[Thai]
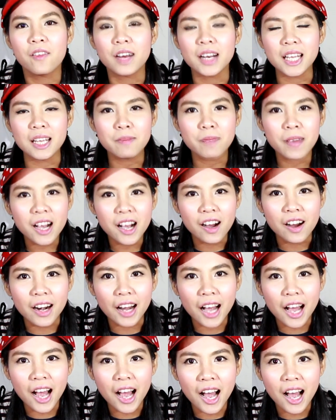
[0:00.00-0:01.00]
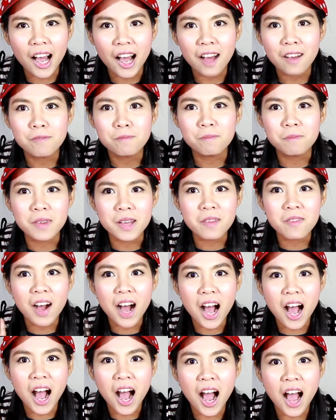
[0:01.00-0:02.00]
วันนี้ไปก่อนนะคะ บ๊าย
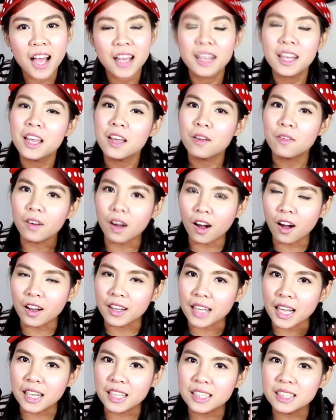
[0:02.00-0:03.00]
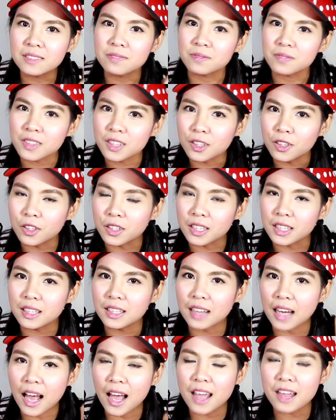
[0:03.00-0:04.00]
บายอ๋ออย่าลืมกด
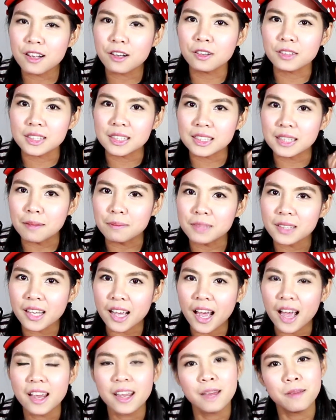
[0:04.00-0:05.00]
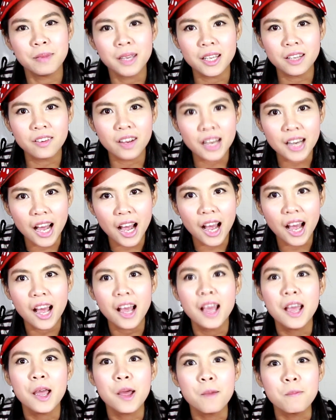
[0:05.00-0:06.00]
ไลค์กด Subscribe ให้พี่ด้วยนะ
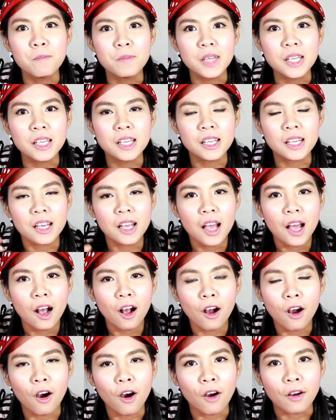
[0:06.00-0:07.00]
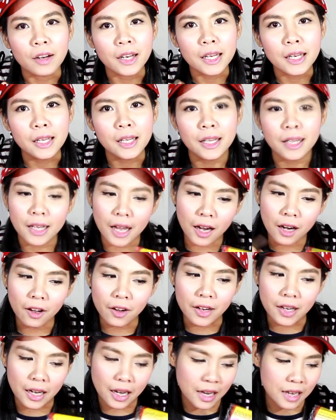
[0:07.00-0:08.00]
มีของดี ๆ อ
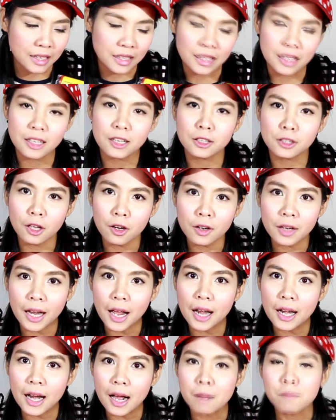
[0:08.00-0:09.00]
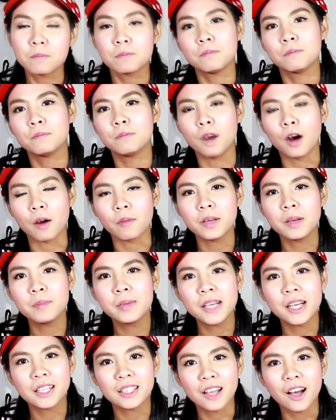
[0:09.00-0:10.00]
ร่อยอะไรอย่างนี้ก็ต้องแนะนำบอก
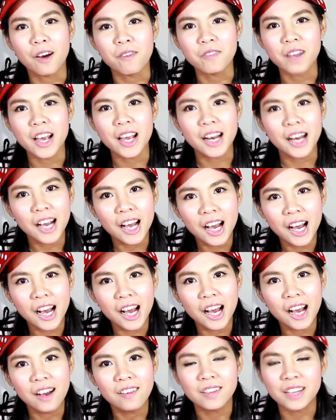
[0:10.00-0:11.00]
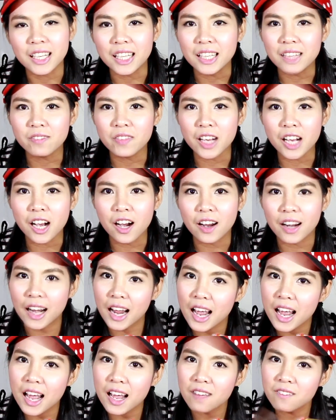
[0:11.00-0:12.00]
เพื่อนๆต่อไปนะคะ วันนี้ไปก่อน
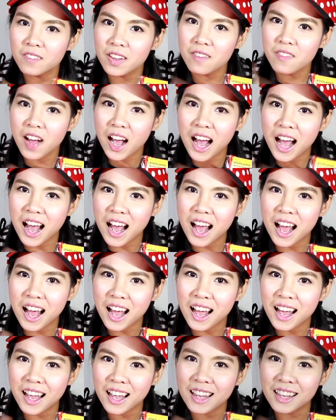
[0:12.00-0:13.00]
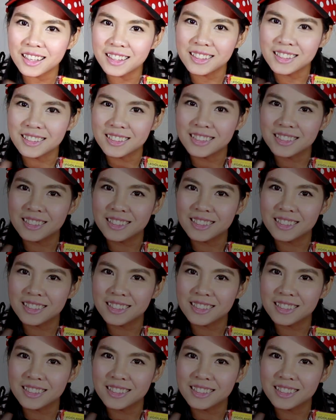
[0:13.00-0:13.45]
นะ บ๊ายบาย